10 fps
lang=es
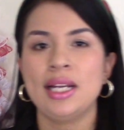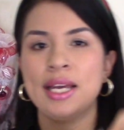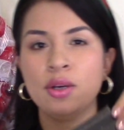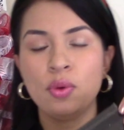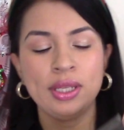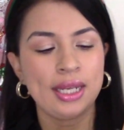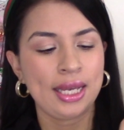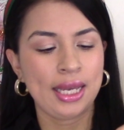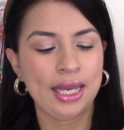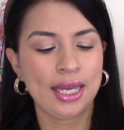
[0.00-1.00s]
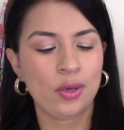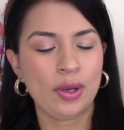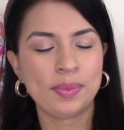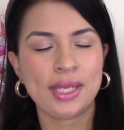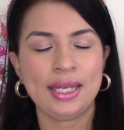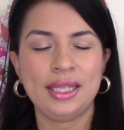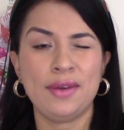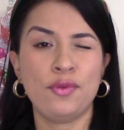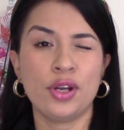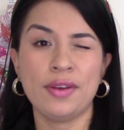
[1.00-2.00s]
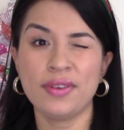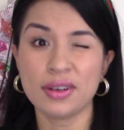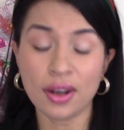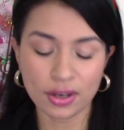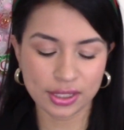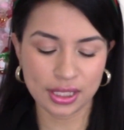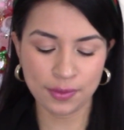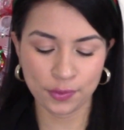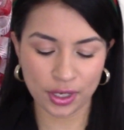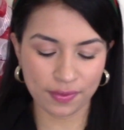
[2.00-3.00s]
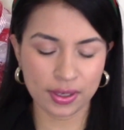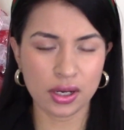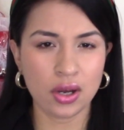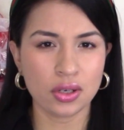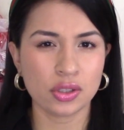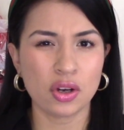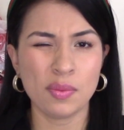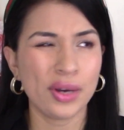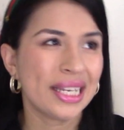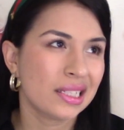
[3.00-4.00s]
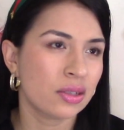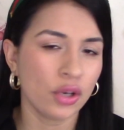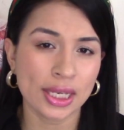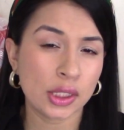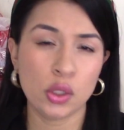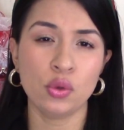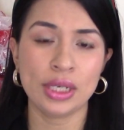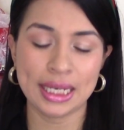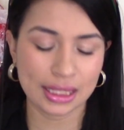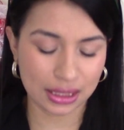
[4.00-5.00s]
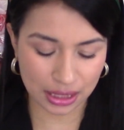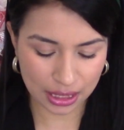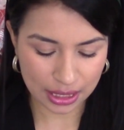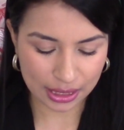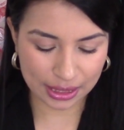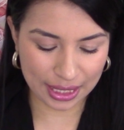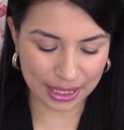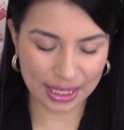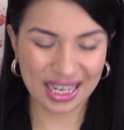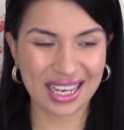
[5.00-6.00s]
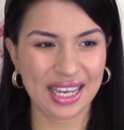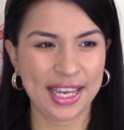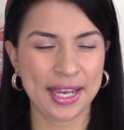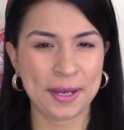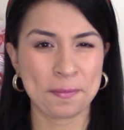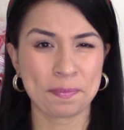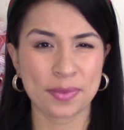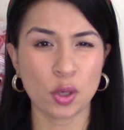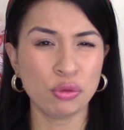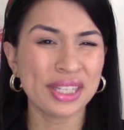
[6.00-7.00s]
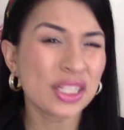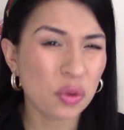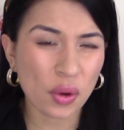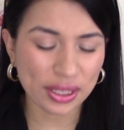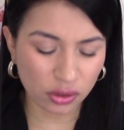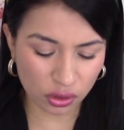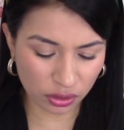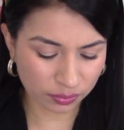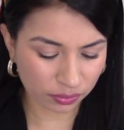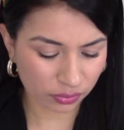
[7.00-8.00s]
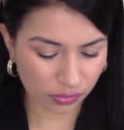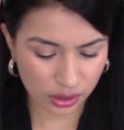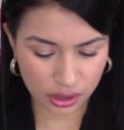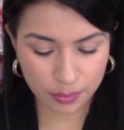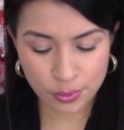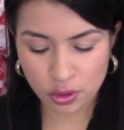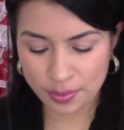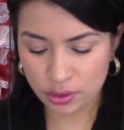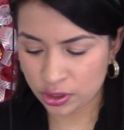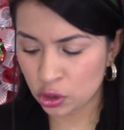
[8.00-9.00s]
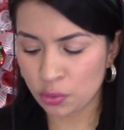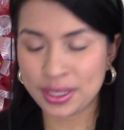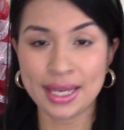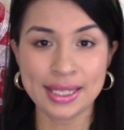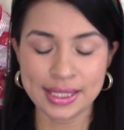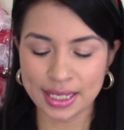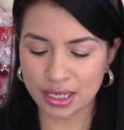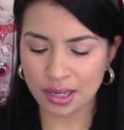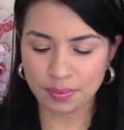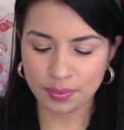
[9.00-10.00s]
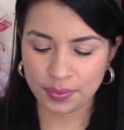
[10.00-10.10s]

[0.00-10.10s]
La encuentran en el website de Forever Lux. Y Forever Lux, como es, hoy es lunes, tienen eh, un descuento. Por lo menos eso vi en Instagram.